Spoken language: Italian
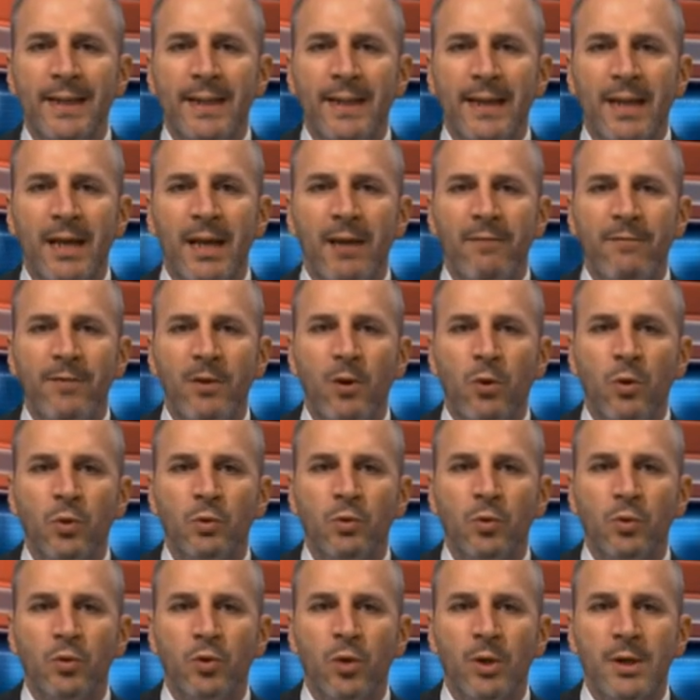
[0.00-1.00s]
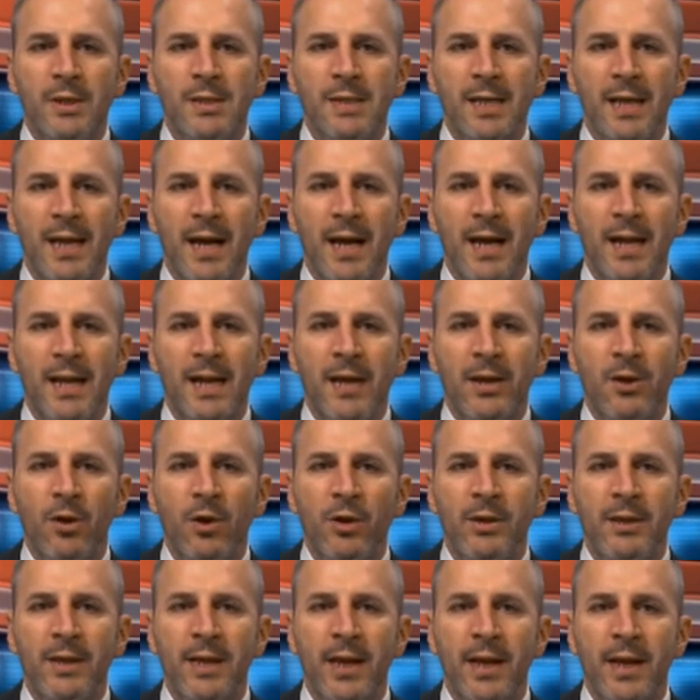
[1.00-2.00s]
Il filo conduttore sarà
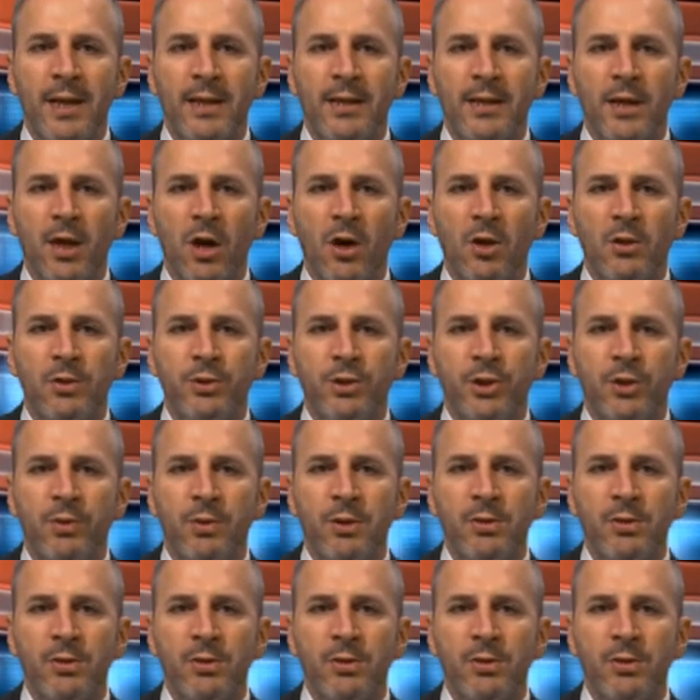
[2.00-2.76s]
l'eroe di ieri e di oggi.